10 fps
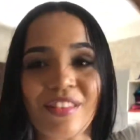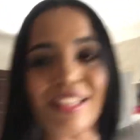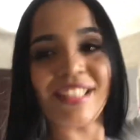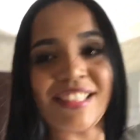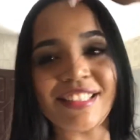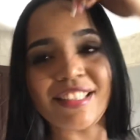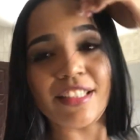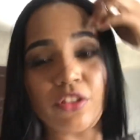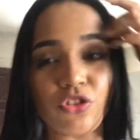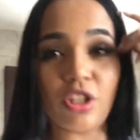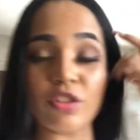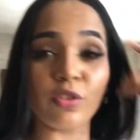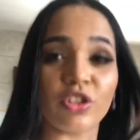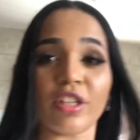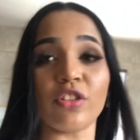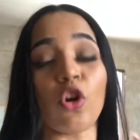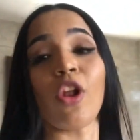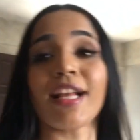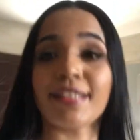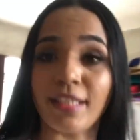a Deus. Gente, vou deixar de
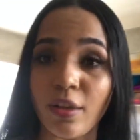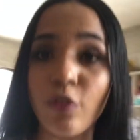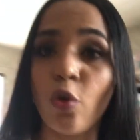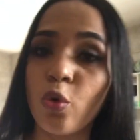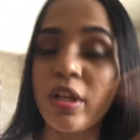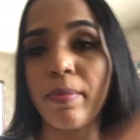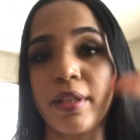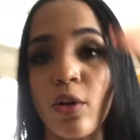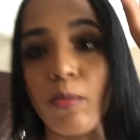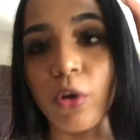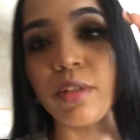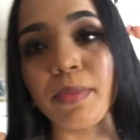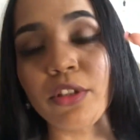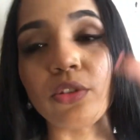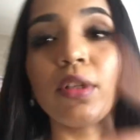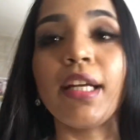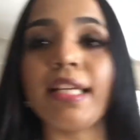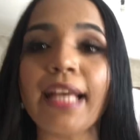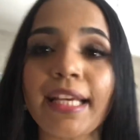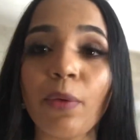enrolação e vou cuidar, porque tem um monte de pedido.
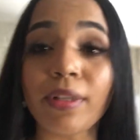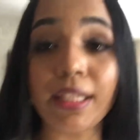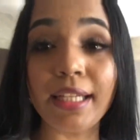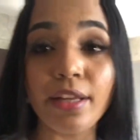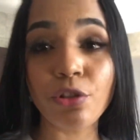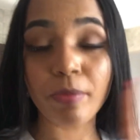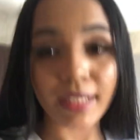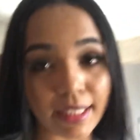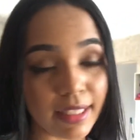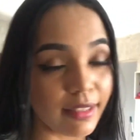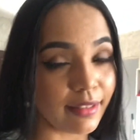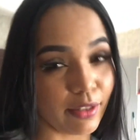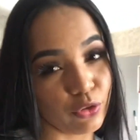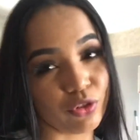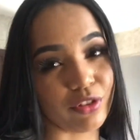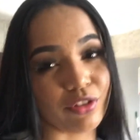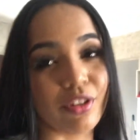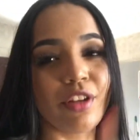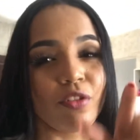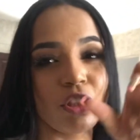E aqui é uma trilha de biquíni, tá, gente?
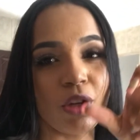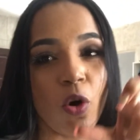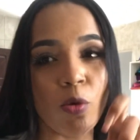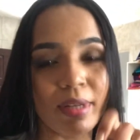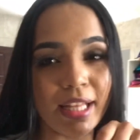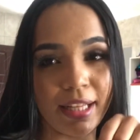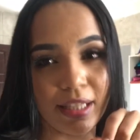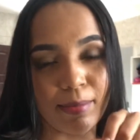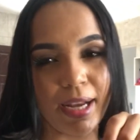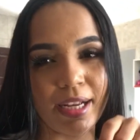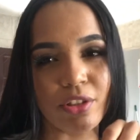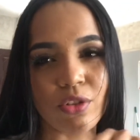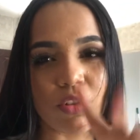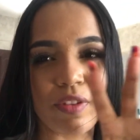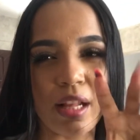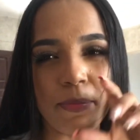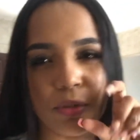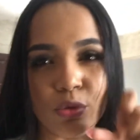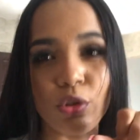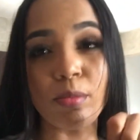Vou deixar o arroba dela aqui marcadinho, então vai lá
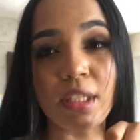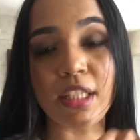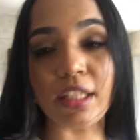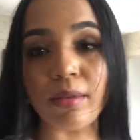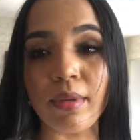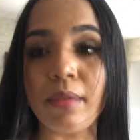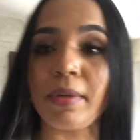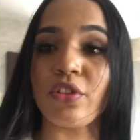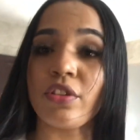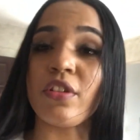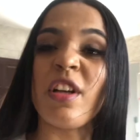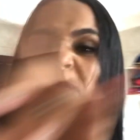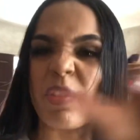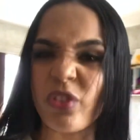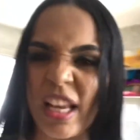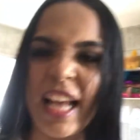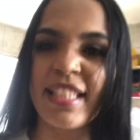pedir o teu biquíni também pra, gente, pra você arrasar